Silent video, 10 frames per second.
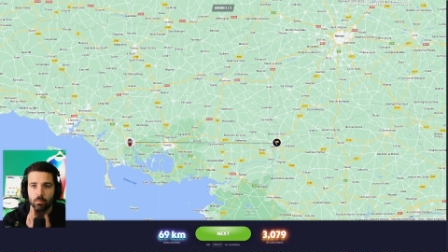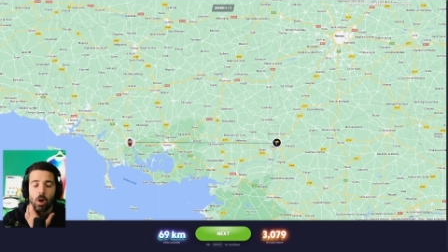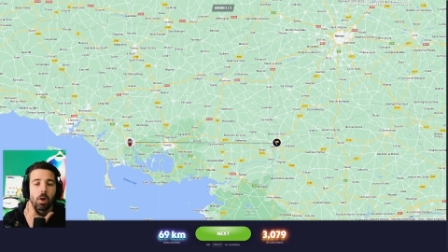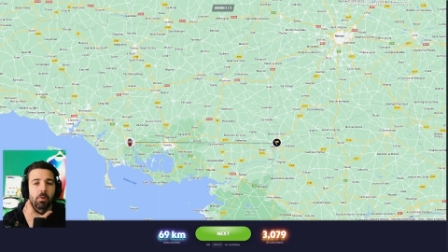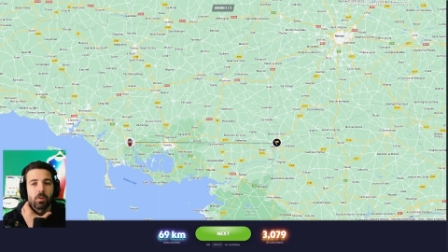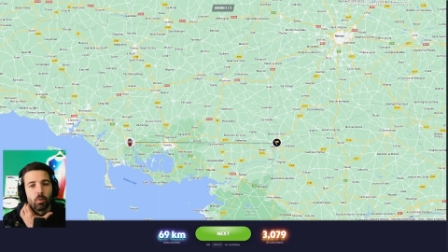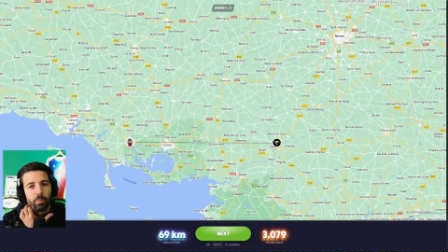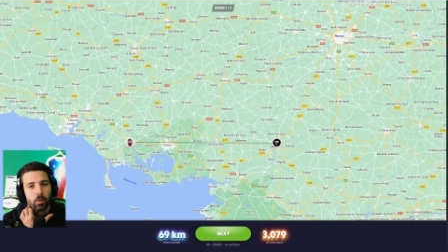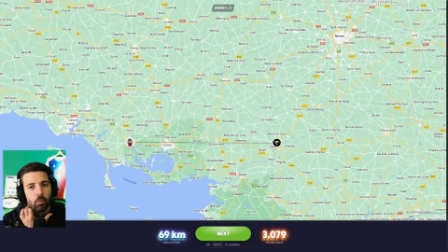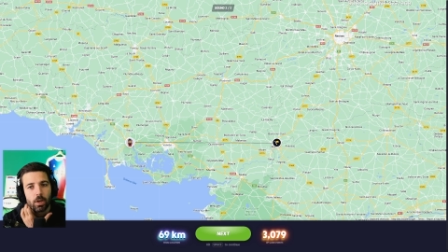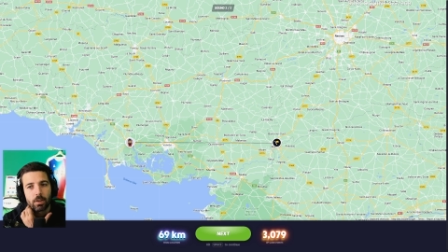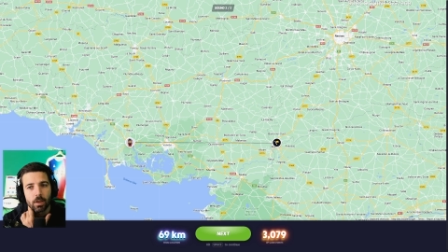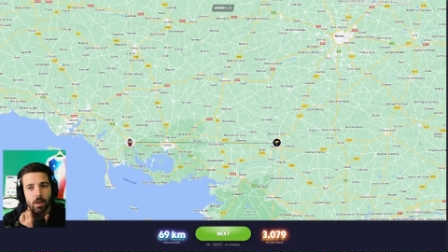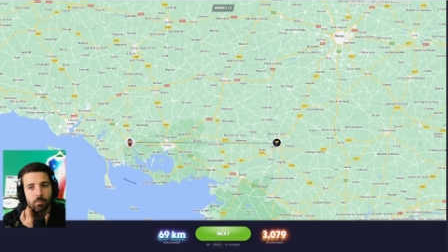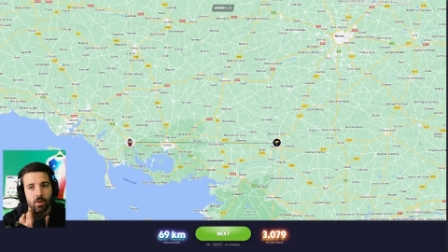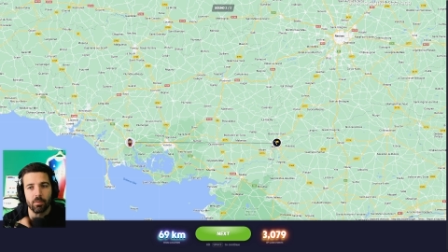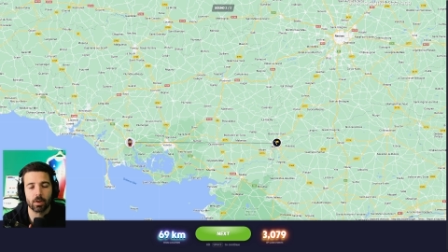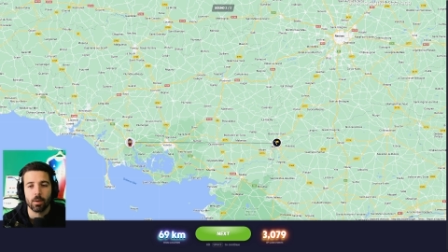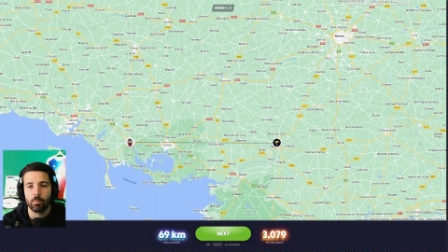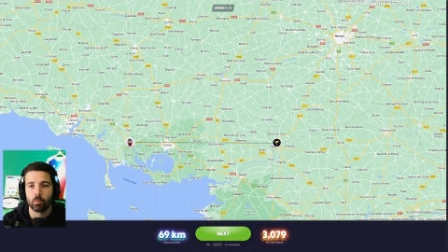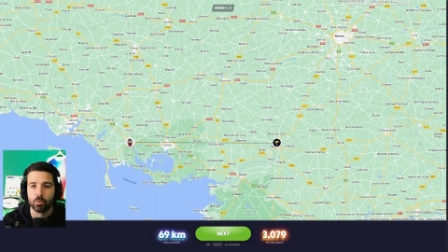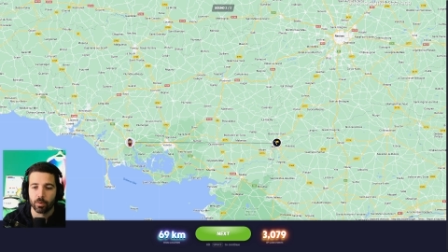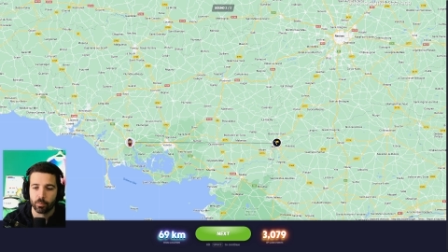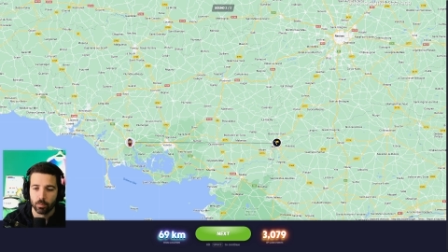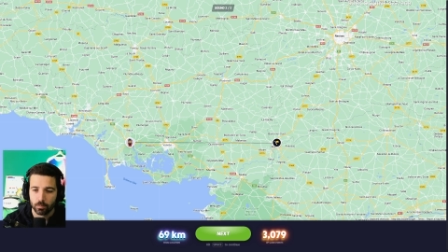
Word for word: Ouais, mais ce panneau-là était quand même, il y avait quand même beaucoup d'infos.